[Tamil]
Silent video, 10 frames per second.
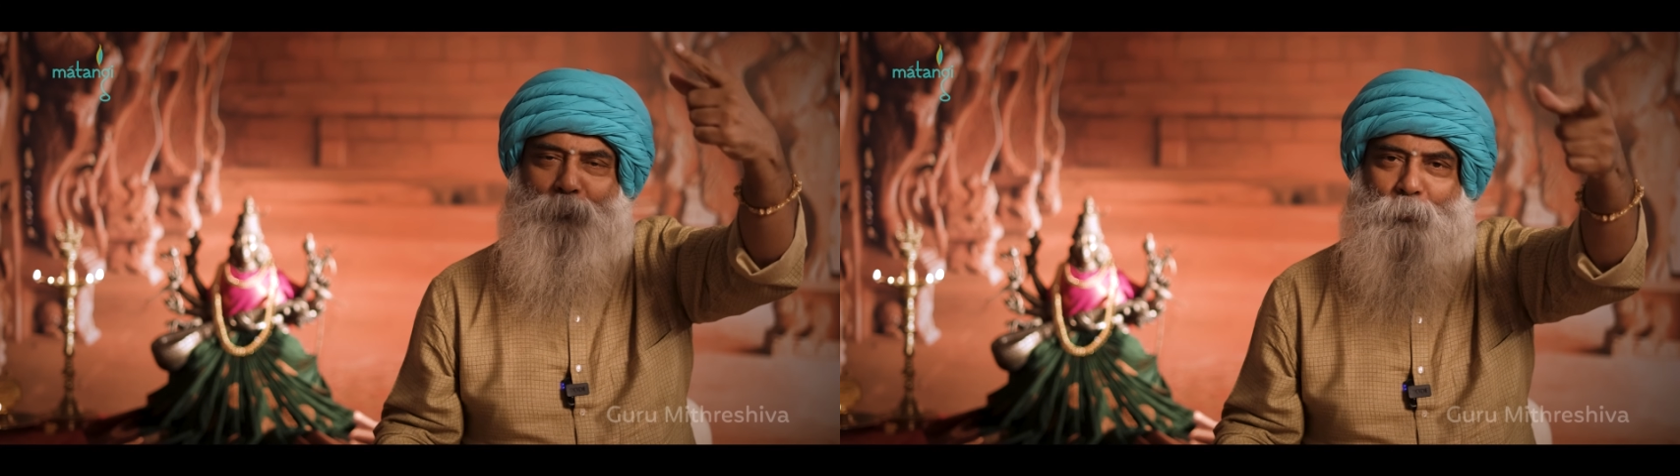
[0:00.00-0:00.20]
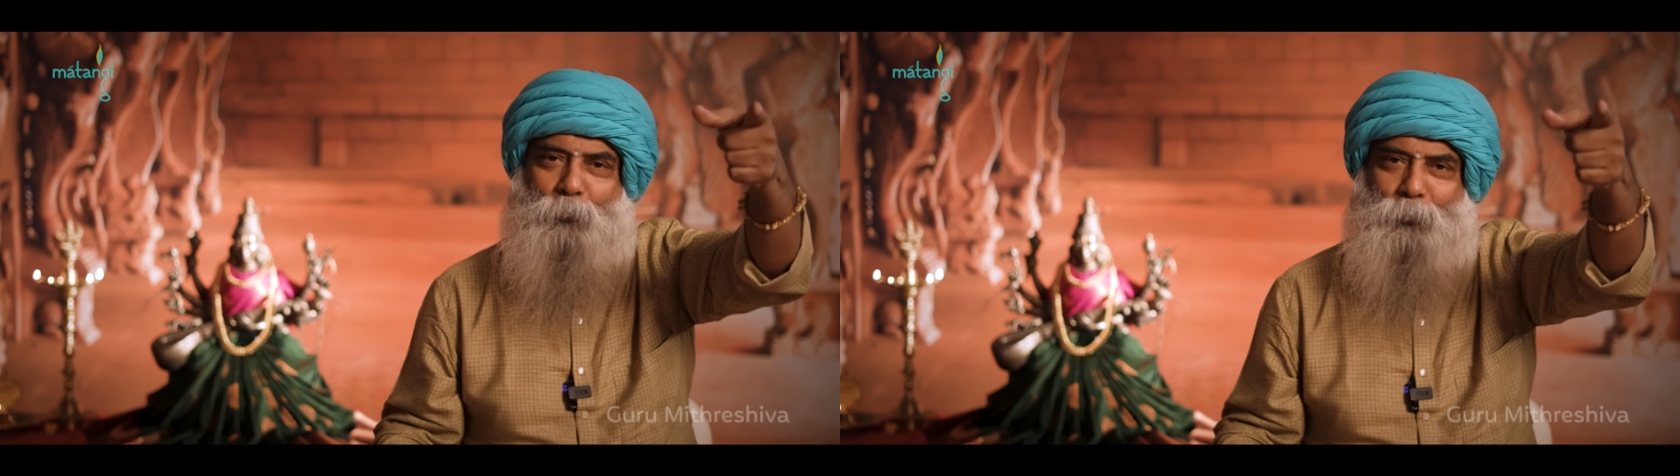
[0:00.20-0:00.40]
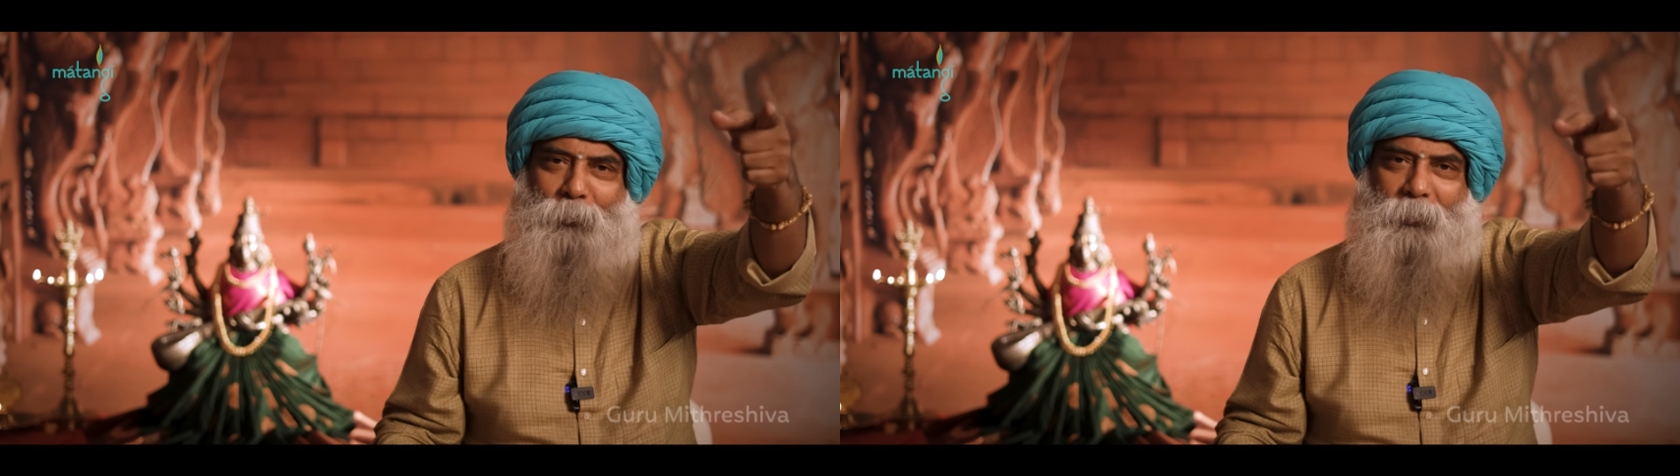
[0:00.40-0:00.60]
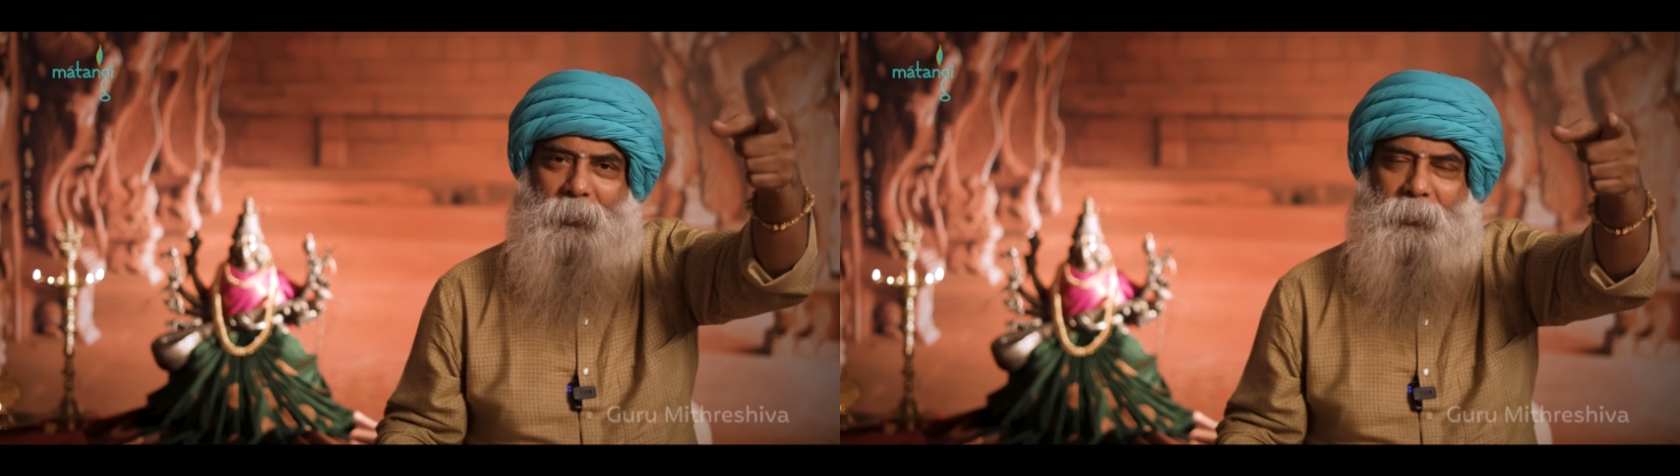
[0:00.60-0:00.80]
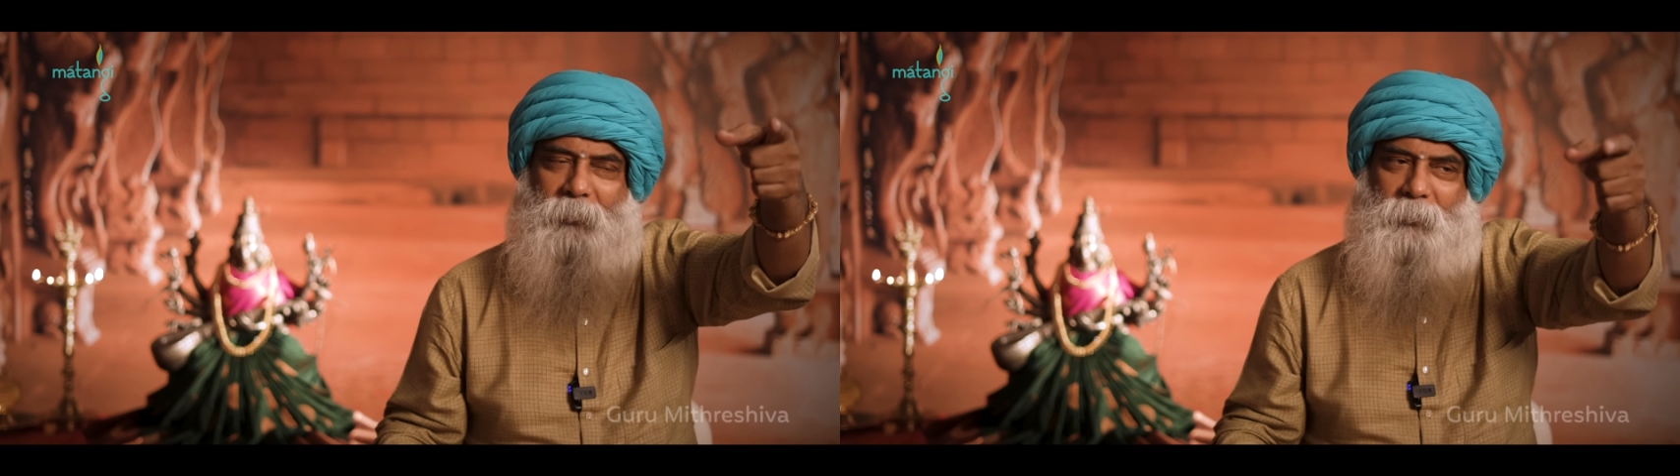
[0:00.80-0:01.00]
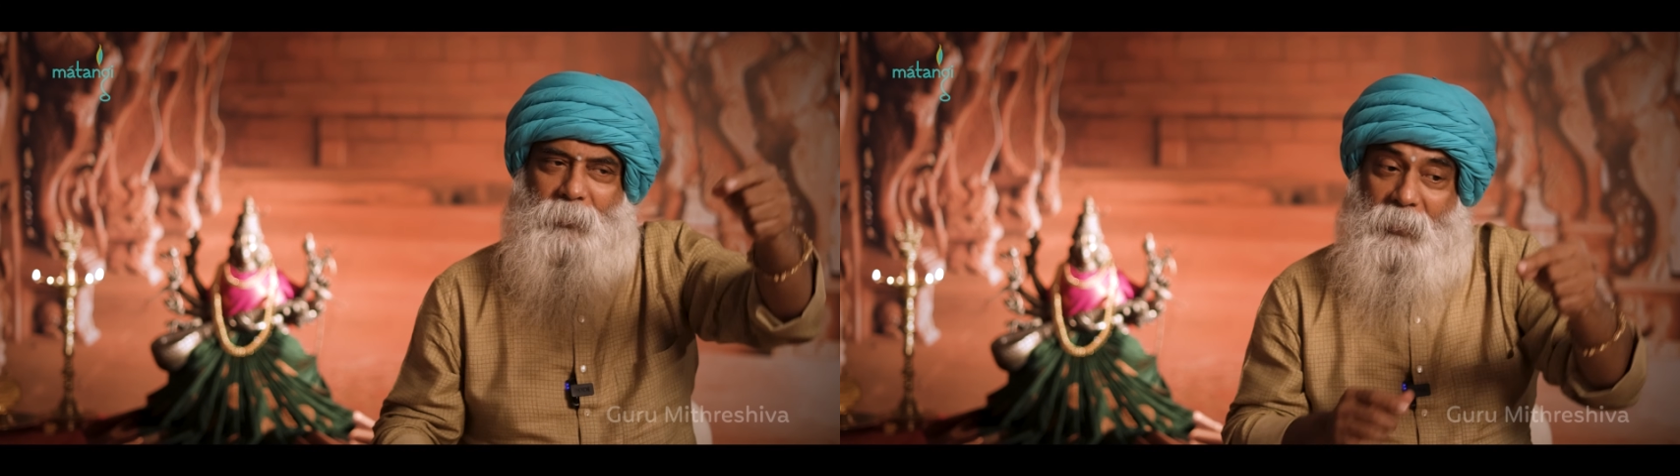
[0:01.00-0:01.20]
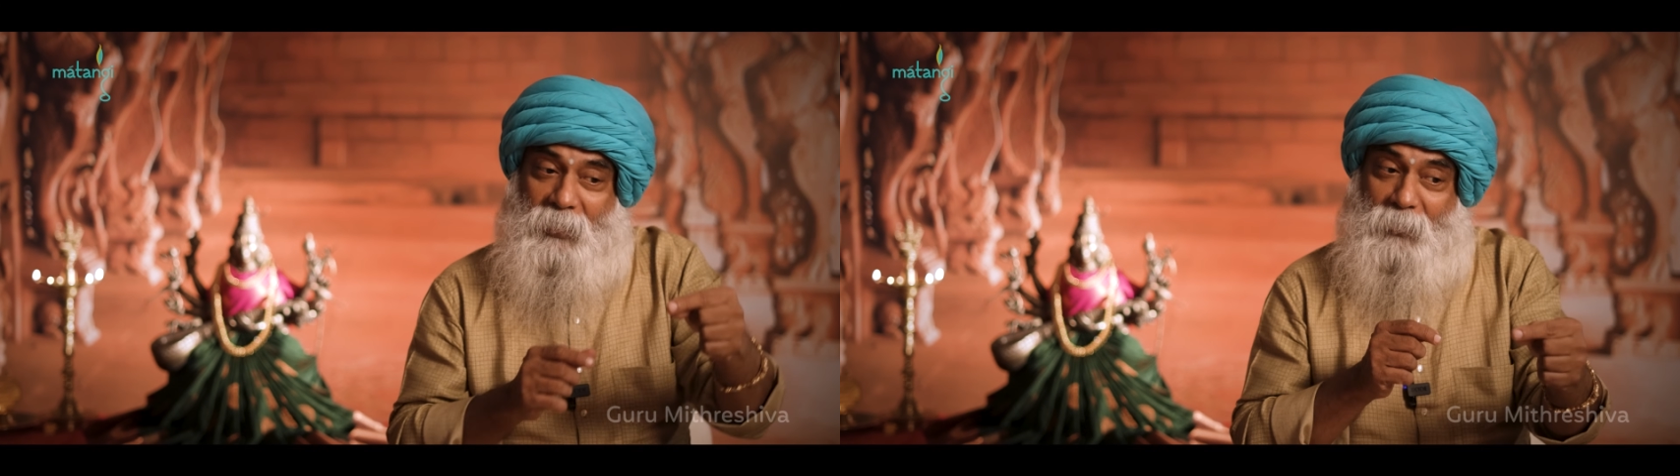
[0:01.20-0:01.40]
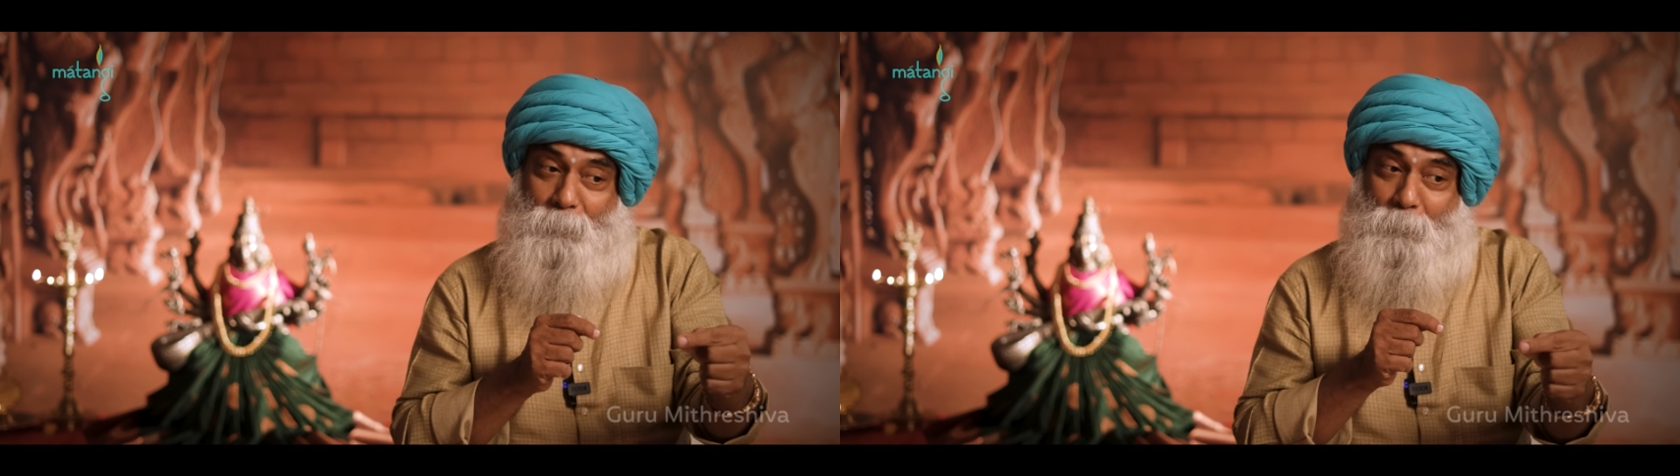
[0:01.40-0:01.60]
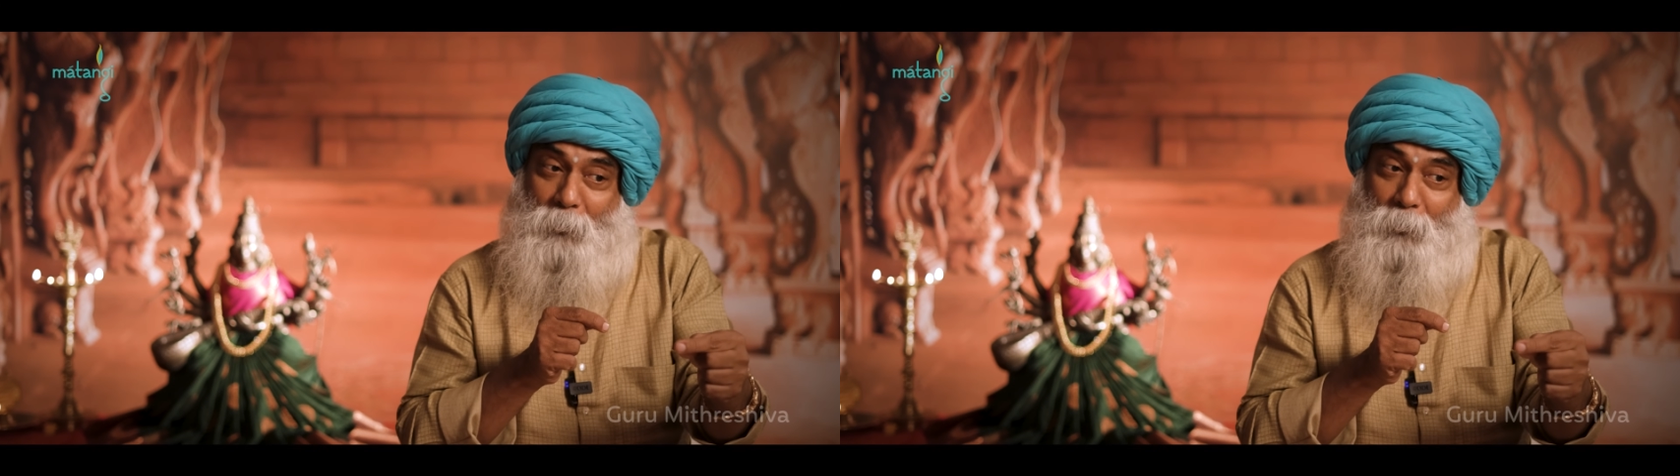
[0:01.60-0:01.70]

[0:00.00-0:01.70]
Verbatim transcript: போதுங்கிறது நீங்கள்